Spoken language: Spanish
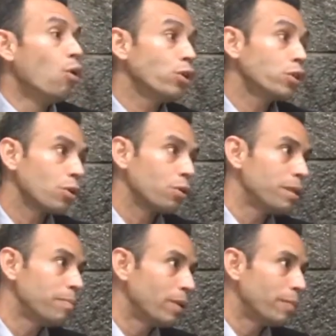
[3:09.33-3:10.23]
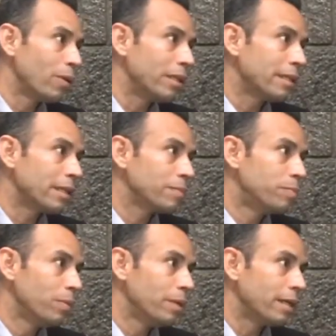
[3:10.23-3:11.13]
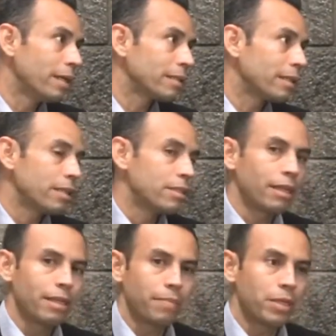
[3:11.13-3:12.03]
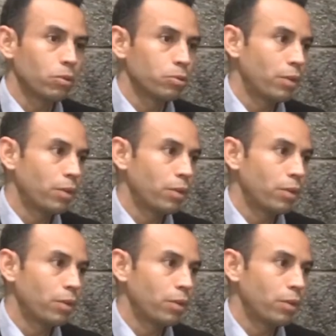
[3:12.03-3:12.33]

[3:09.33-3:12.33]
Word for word: otro tipo de políticas públicas, Richard y amigos.